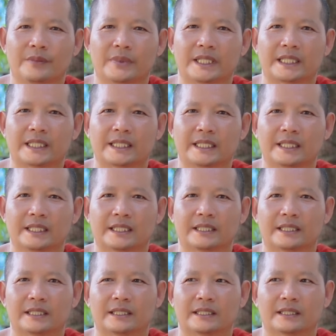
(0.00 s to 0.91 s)
phở
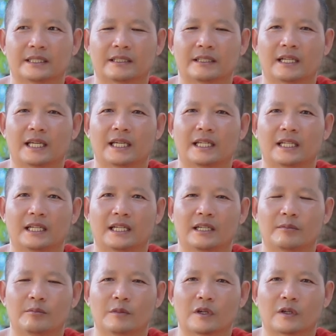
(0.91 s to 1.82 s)
để
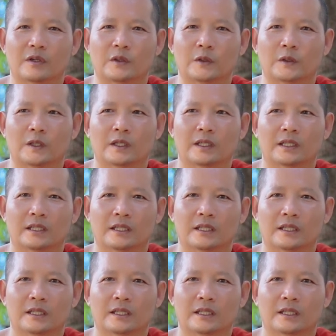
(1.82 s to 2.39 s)
bột col